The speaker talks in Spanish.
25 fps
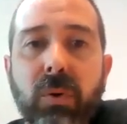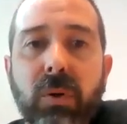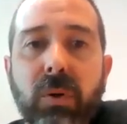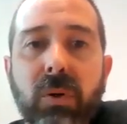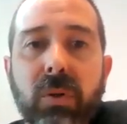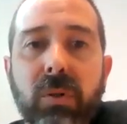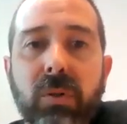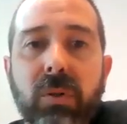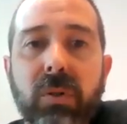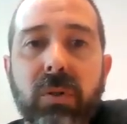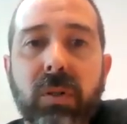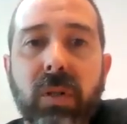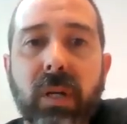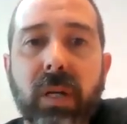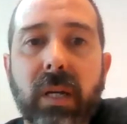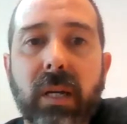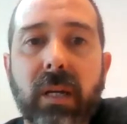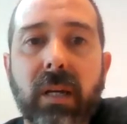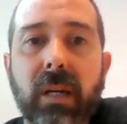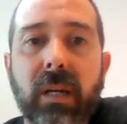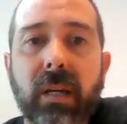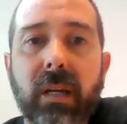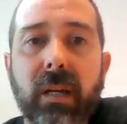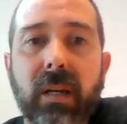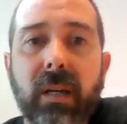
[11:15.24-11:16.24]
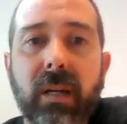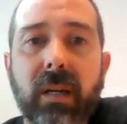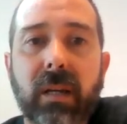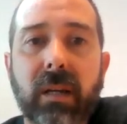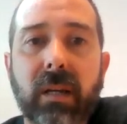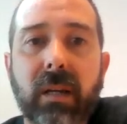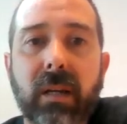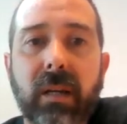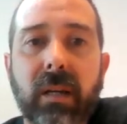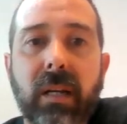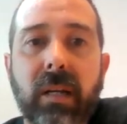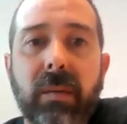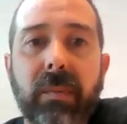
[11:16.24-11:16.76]
unos
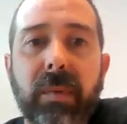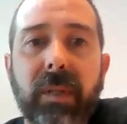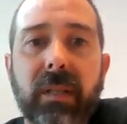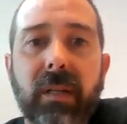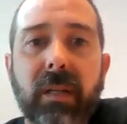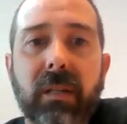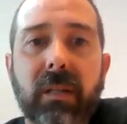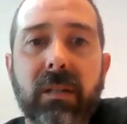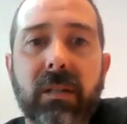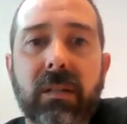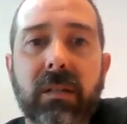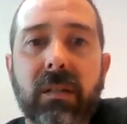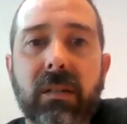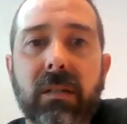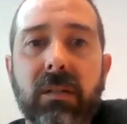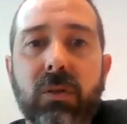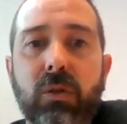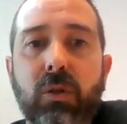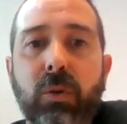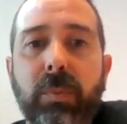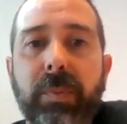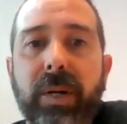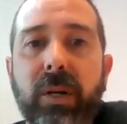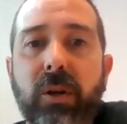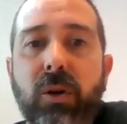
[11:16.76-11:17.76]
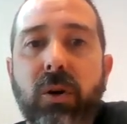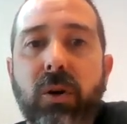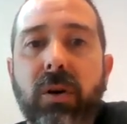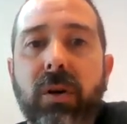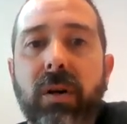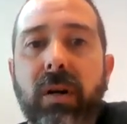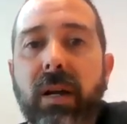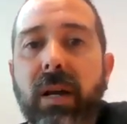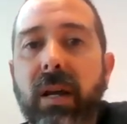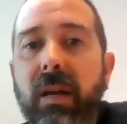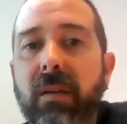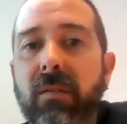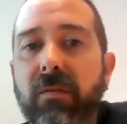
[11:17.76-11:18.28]
eh, límites
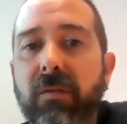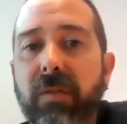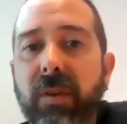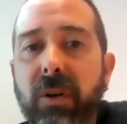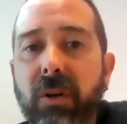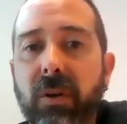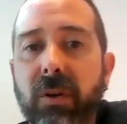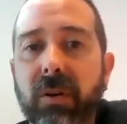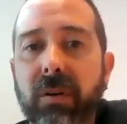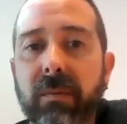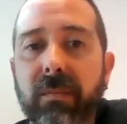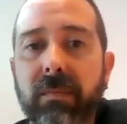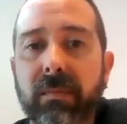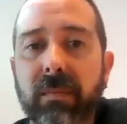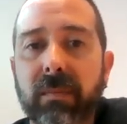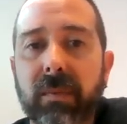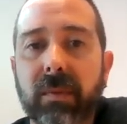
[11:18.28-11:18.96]
superior e inferior.